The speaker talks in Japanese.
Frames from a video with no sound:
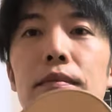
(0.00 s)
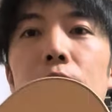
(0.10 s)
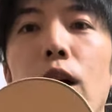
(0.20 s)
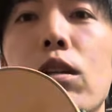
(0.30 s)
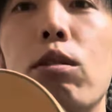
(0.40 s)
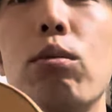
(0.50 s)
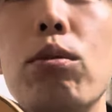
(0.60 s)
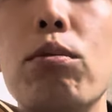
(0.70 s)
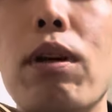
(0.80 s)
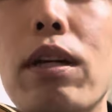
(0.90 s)
はいとい
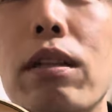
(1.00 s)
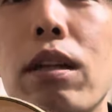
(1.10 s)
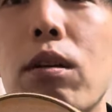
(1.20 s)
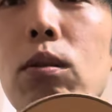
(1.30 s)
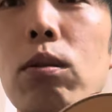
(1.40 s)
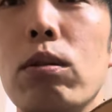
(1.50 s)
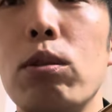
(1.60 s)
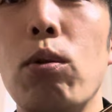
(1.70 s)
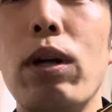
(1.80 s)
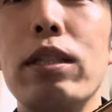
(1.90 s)
うわけで
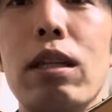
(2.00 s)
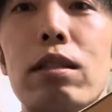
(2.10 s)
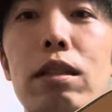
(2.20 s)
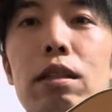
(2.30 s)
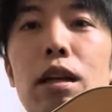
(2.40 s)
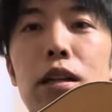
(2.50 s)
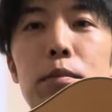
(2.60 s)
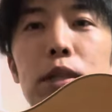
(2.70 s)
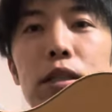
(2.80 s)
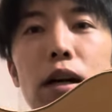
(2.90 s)
紹介させていただき
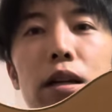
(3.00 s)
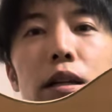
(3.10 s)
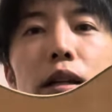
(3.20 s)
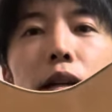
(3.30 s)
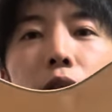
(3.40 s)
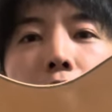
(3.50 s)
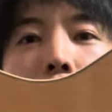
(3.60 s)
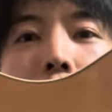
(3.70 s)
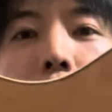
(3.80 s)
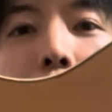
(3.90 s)
ました
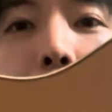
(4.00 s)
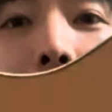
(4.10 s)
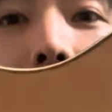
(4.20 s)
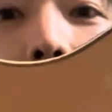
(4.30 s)
ヤマハ